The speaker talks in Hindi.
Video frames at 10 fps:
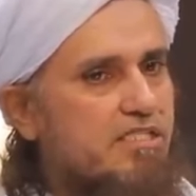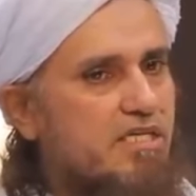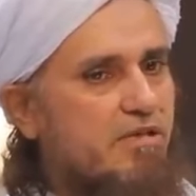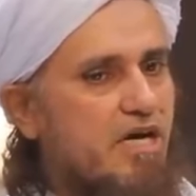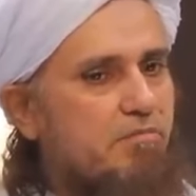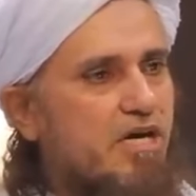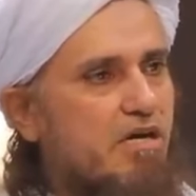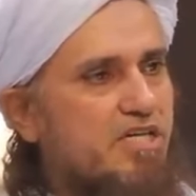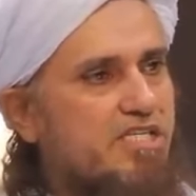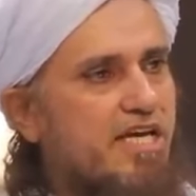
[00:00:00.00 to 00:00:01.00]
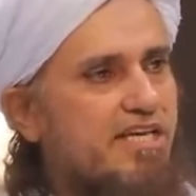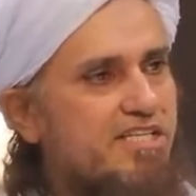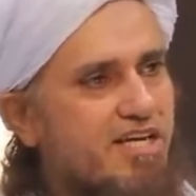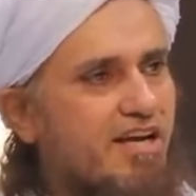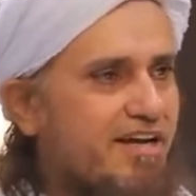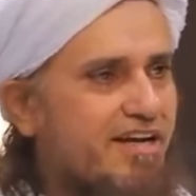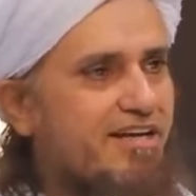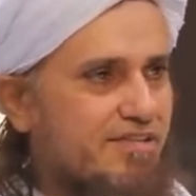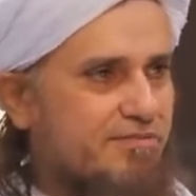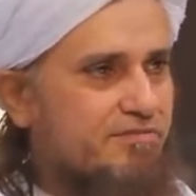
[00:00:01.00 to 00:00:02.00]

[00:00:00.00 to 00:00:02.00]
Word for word: जब आप बार बार चैलेंज कर रहे हैं ना